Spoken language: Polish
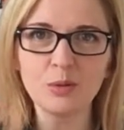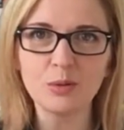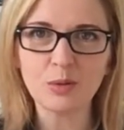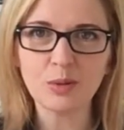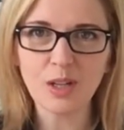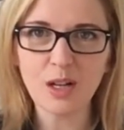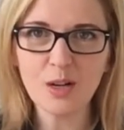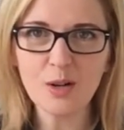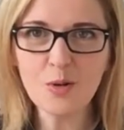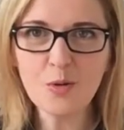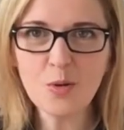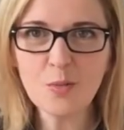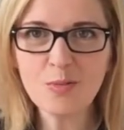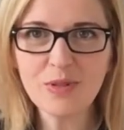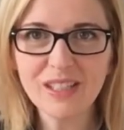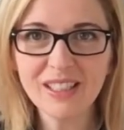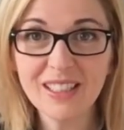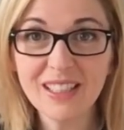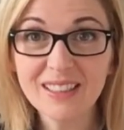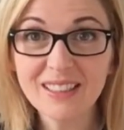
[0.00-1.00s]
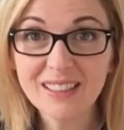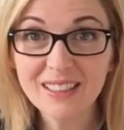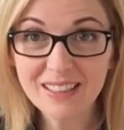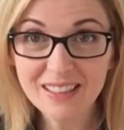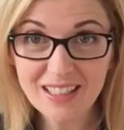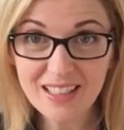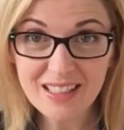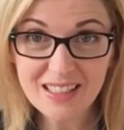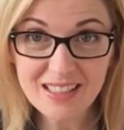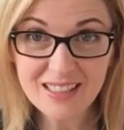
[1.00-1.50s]
która lubi, kiedy
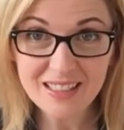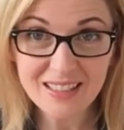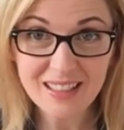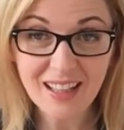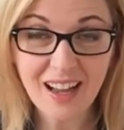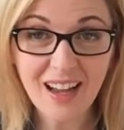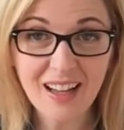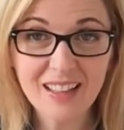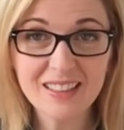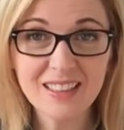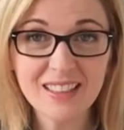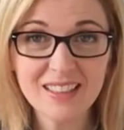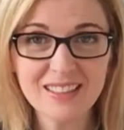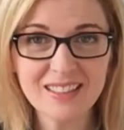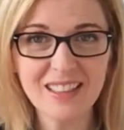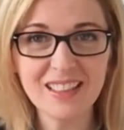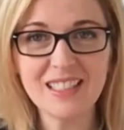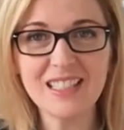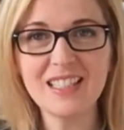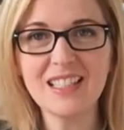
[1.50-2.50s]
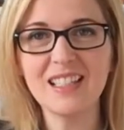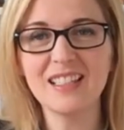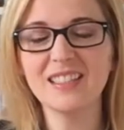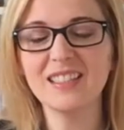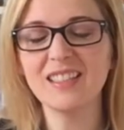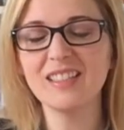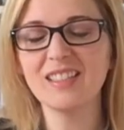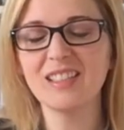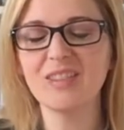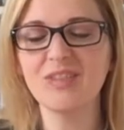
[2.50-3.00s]
jest ta adrenalina
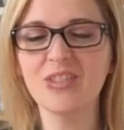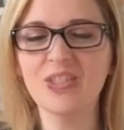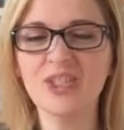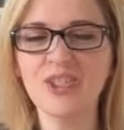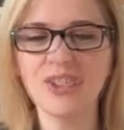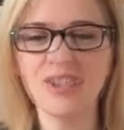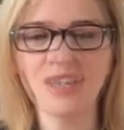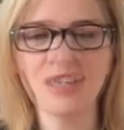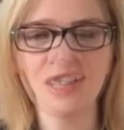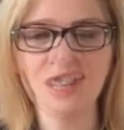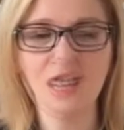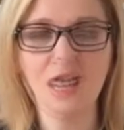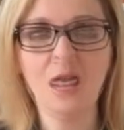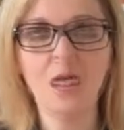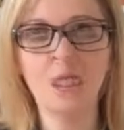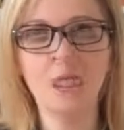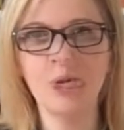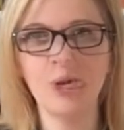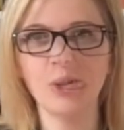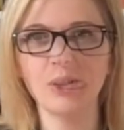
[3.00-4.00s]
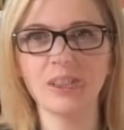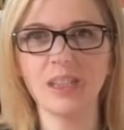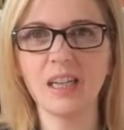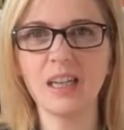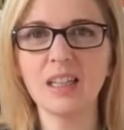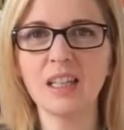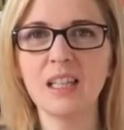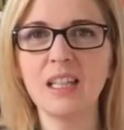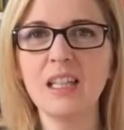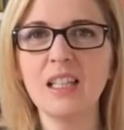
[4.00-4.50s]
na najwyższych
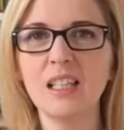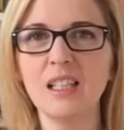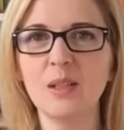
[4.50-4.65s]
obrotach